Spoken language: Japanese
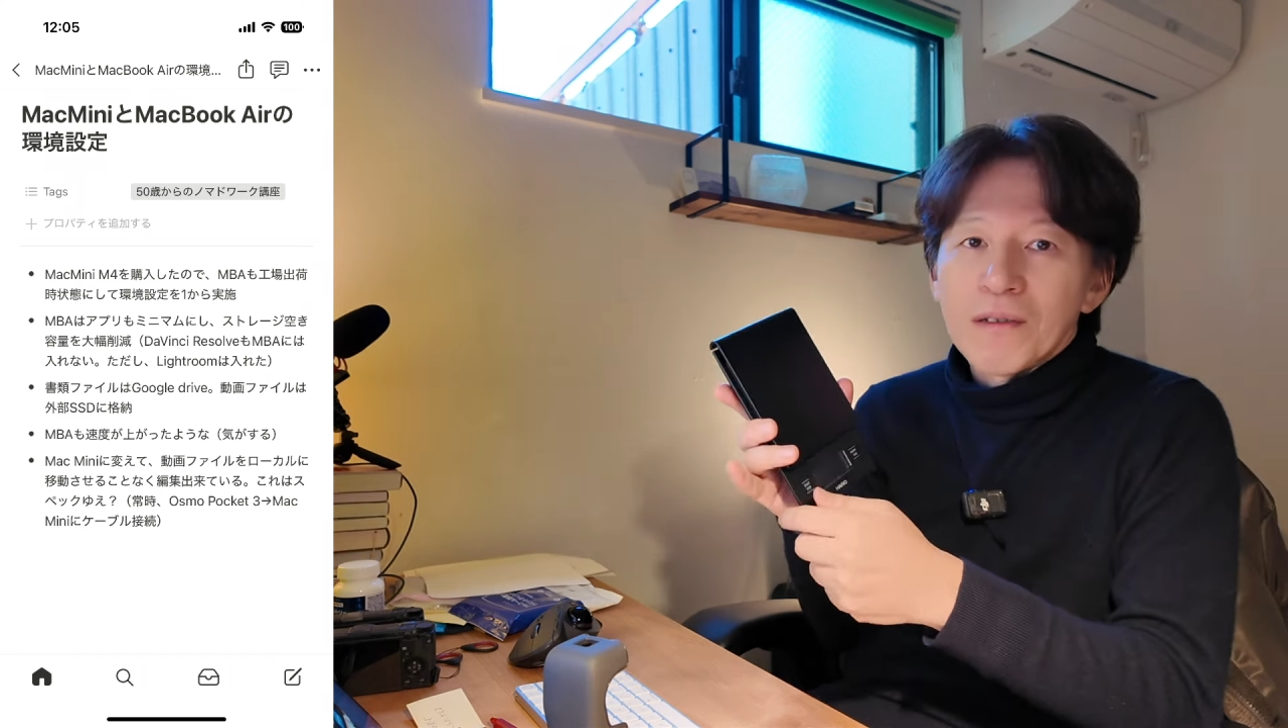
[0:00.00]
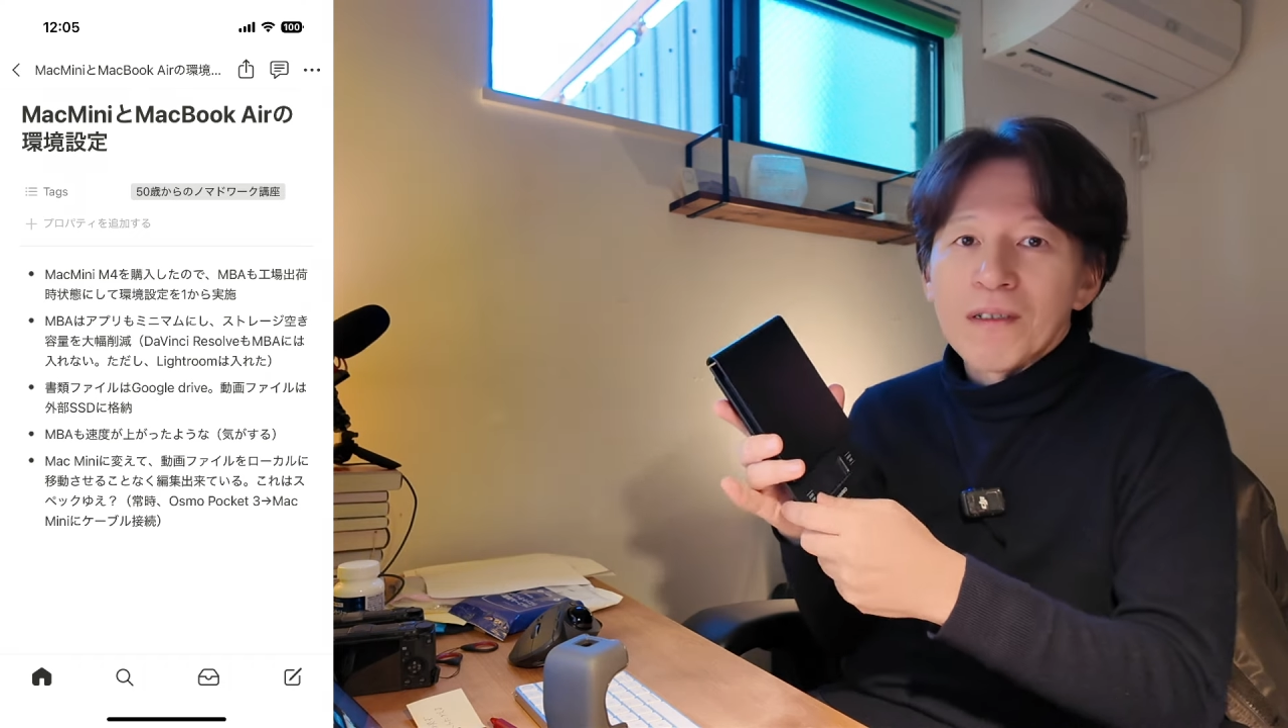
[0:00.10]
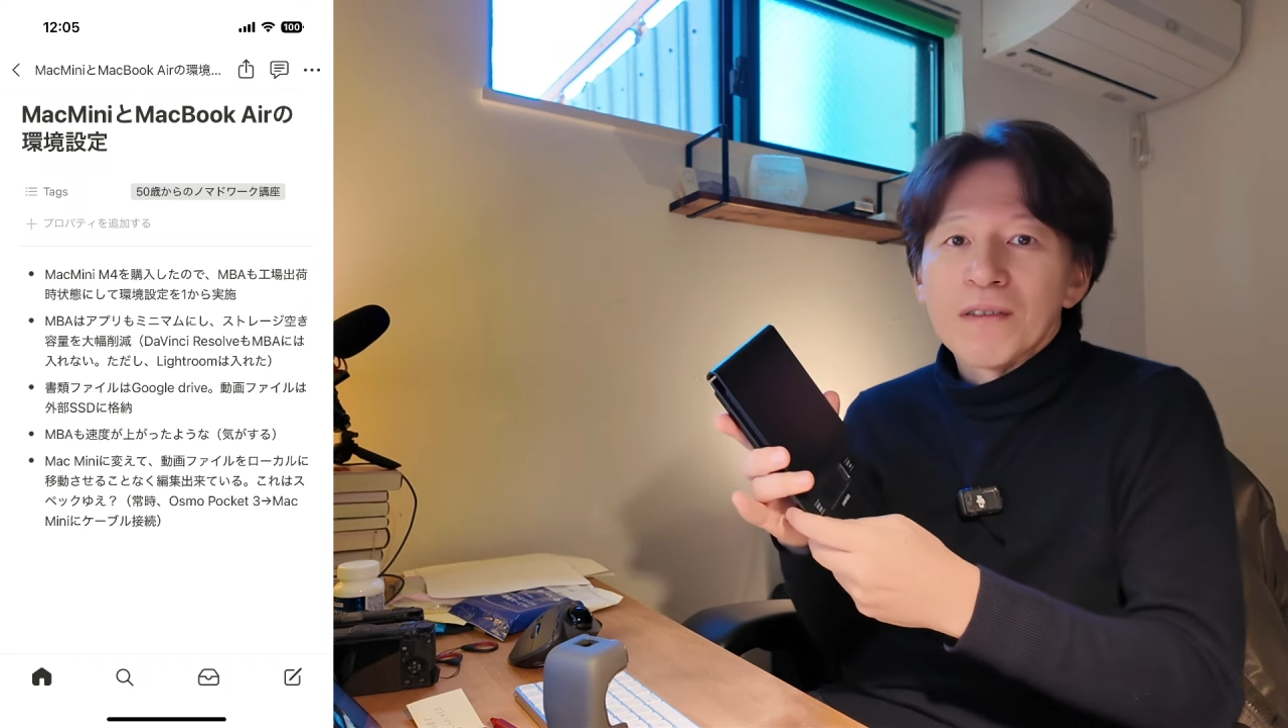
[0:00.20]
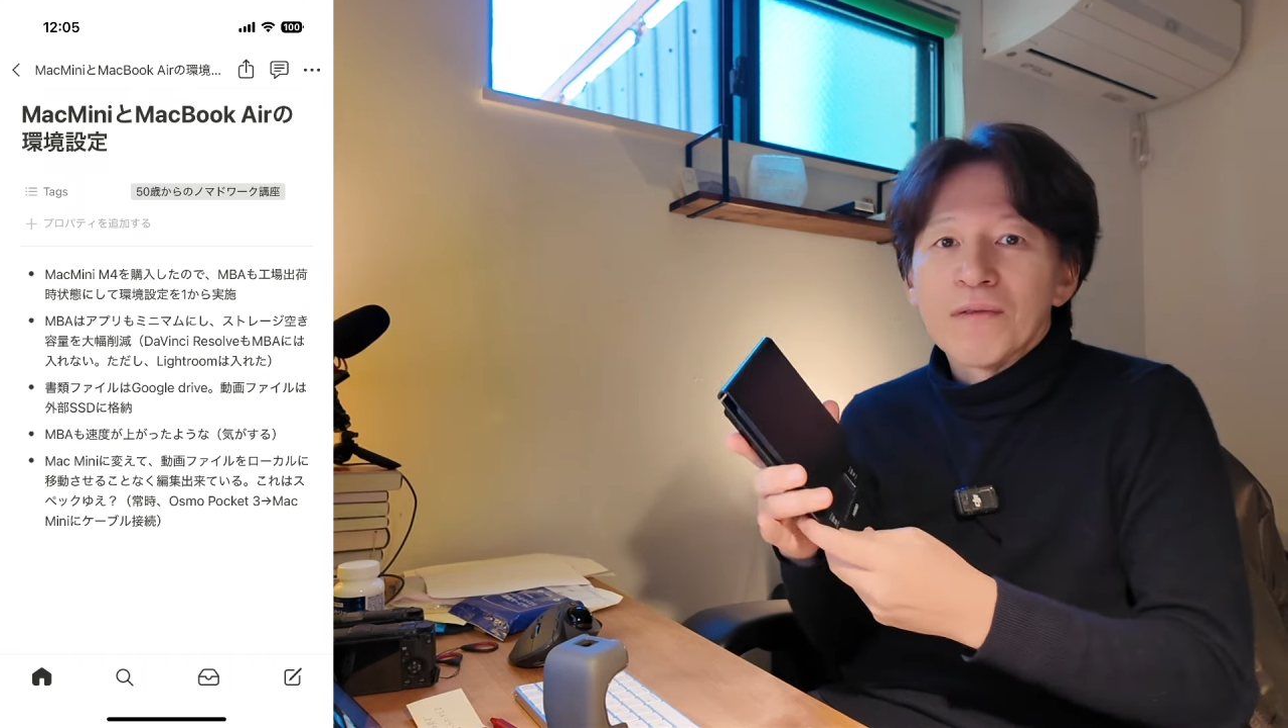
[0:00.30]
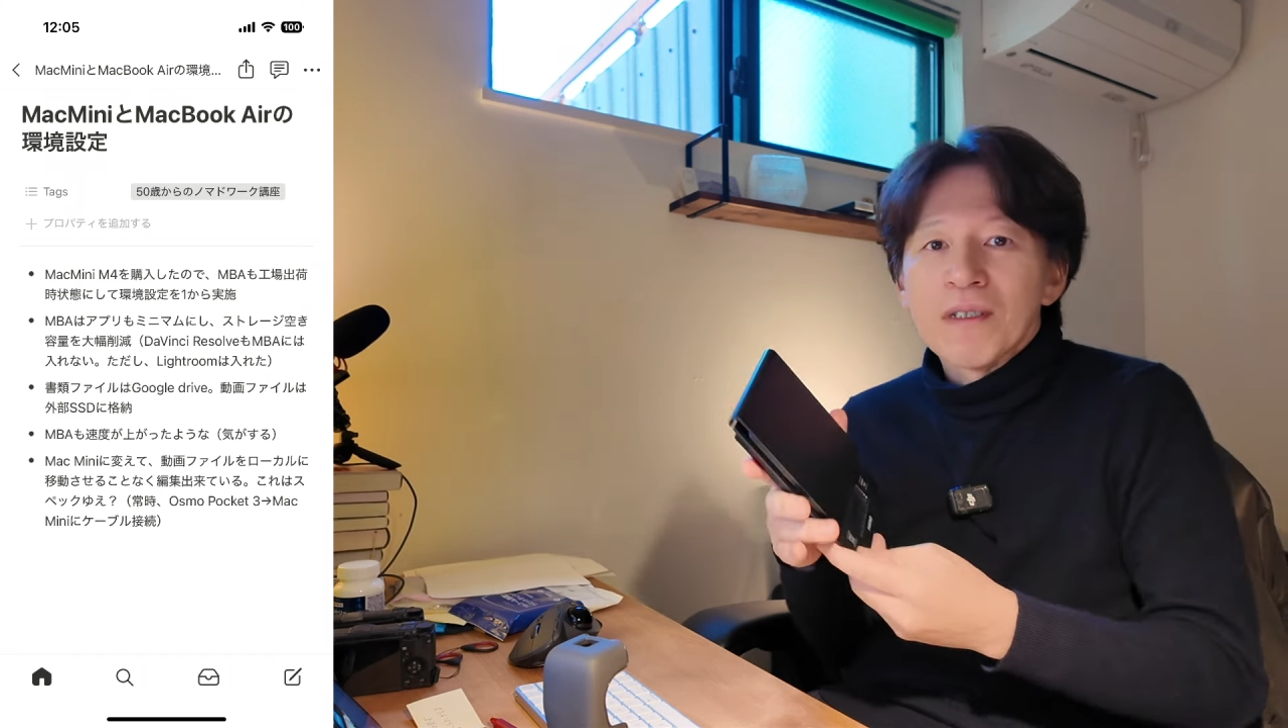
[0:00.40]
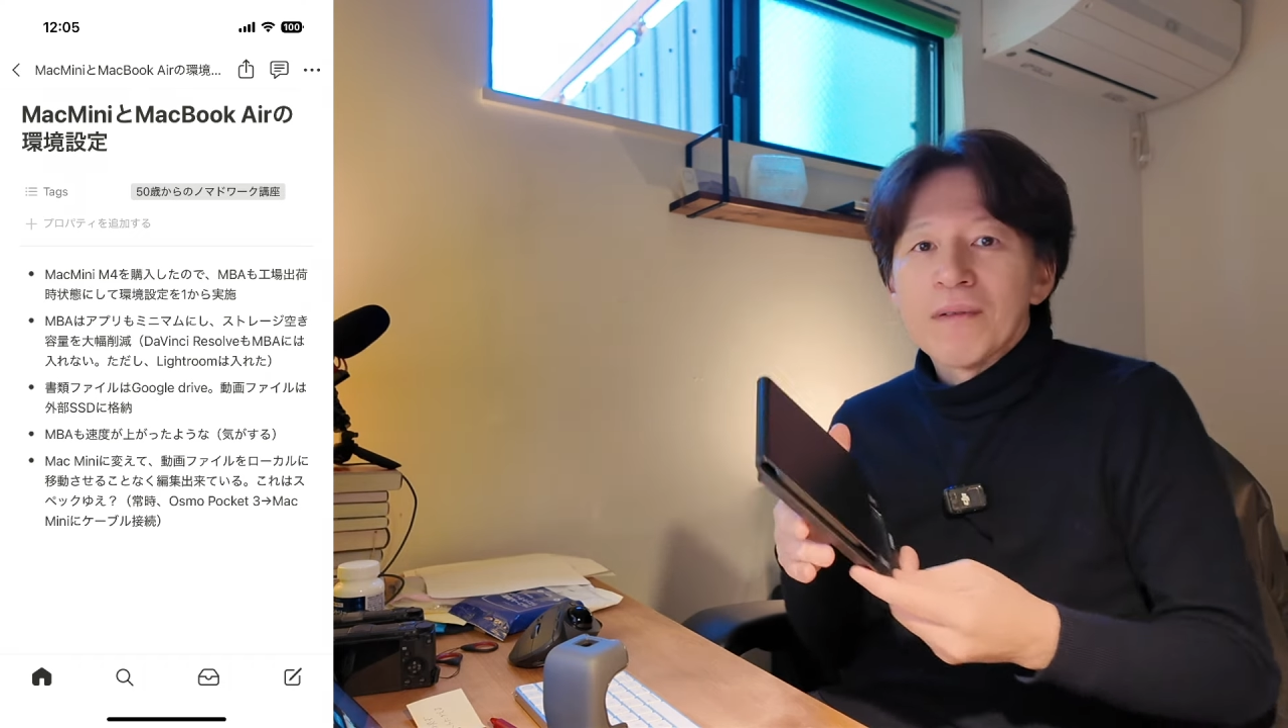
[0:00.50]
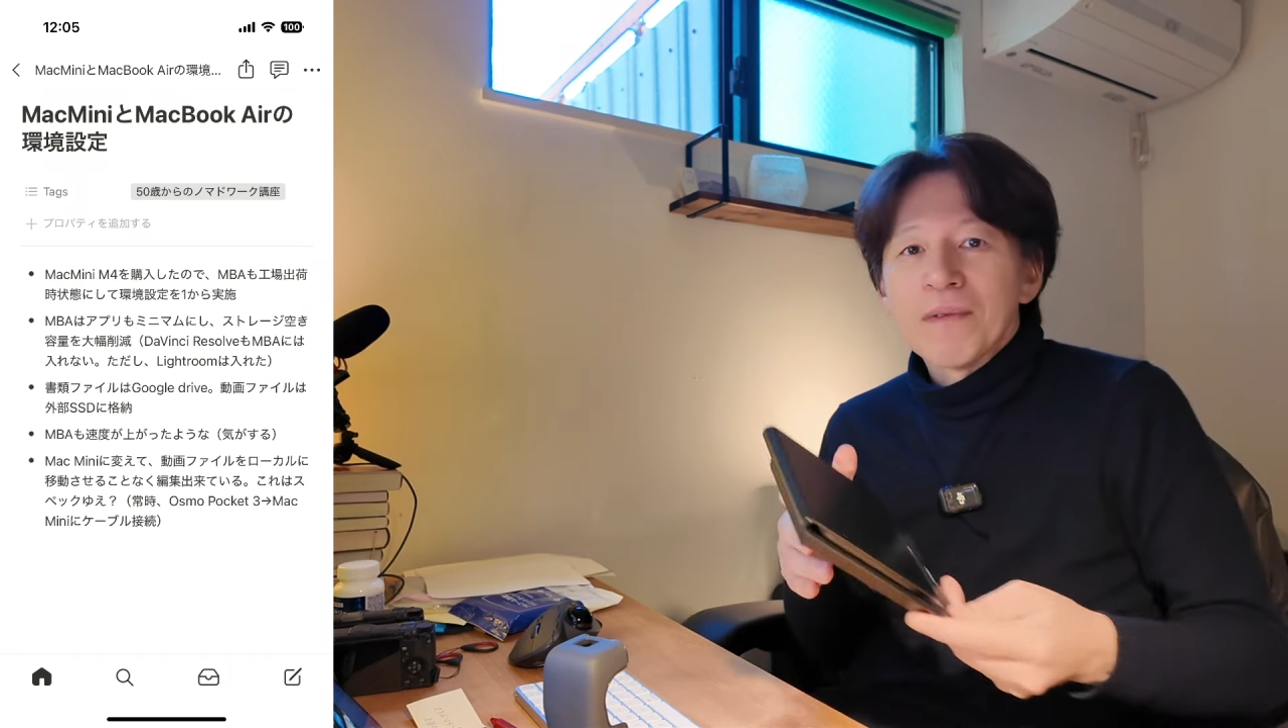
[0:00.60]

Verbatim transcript: の反応が。